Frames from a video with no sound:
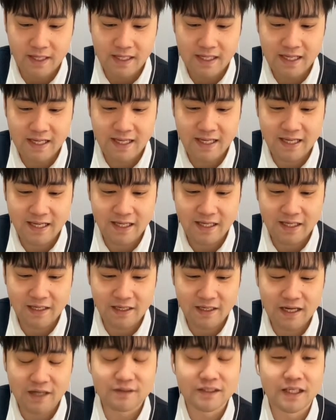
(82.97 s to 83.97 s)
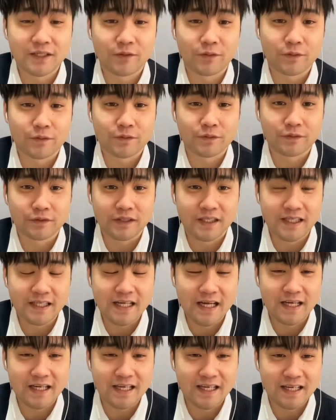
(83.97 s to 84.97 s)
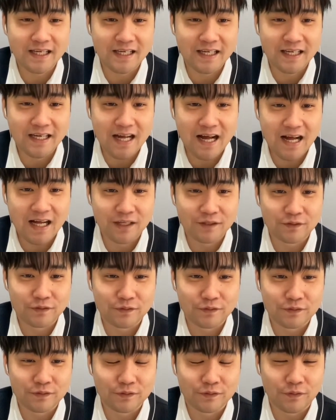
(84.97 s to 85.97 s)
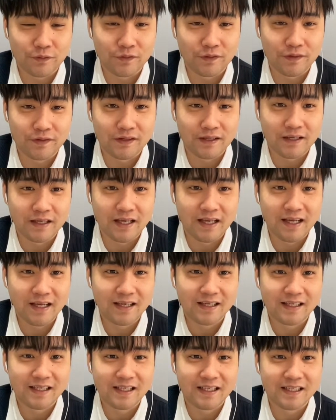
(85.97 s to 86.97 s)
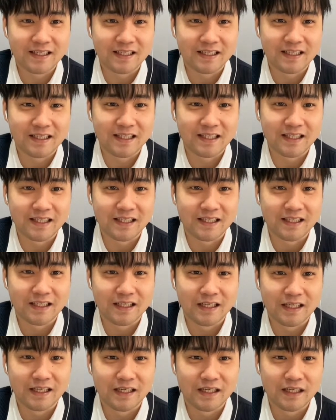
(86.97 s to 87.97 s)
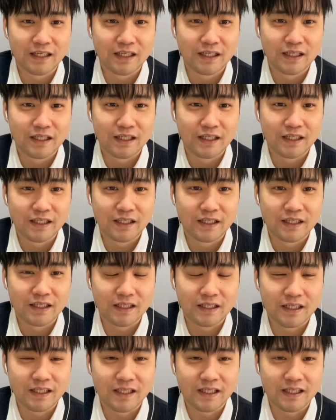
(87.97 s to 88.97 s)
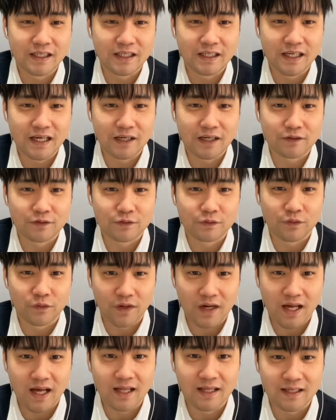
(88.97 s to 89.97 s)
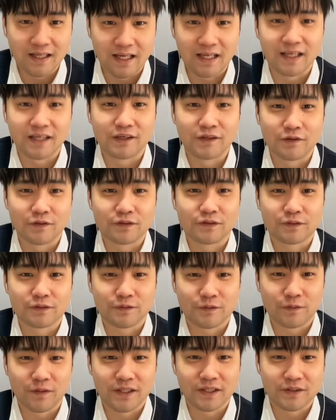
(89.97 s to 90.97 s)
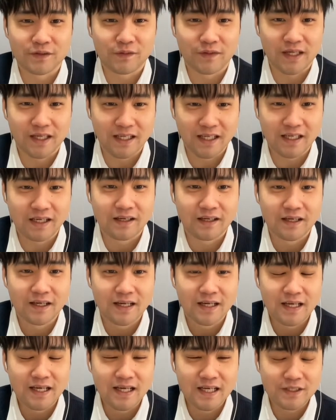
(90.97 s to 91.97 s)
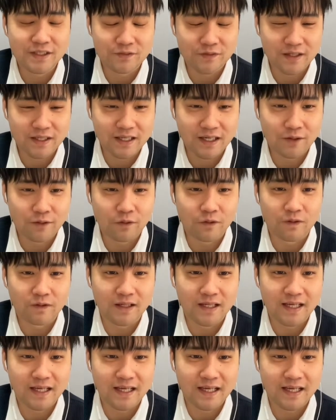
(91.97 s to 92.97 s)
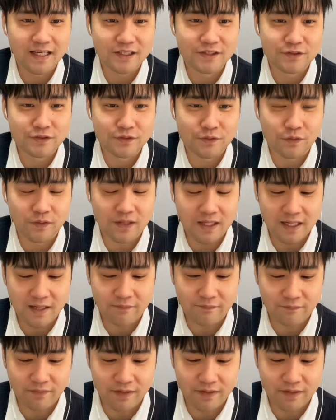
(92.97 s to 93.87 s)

で、ラグナロク、ヒラ、ヒラグド、えヒ、ヒ、ヒーラグドラ、はい、よん色攻撃強化に、えー、助言解放、えー、集中砲火、は